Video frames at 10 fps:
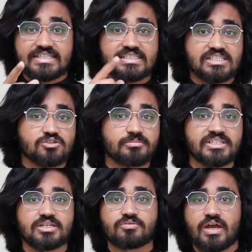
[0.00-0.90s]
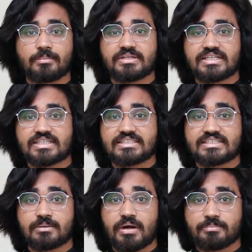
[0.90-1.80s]
इंटरेस्ट हमेशा डिवेल्प किया जाता
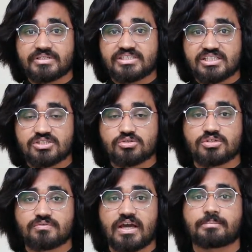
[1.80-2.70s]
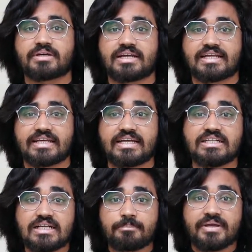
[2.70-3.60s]
है जब आप इंटरेस्ट को डिवेल्प कर लेंगे
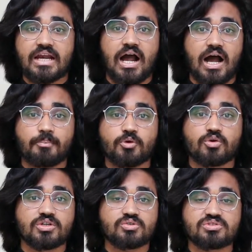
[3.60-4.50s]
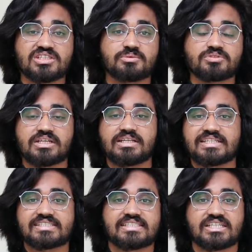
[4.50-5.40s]
फिर आप लोगों ने उसके
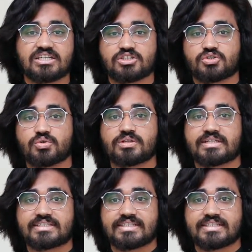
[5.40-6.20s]
मतलब सीखना शुरू कर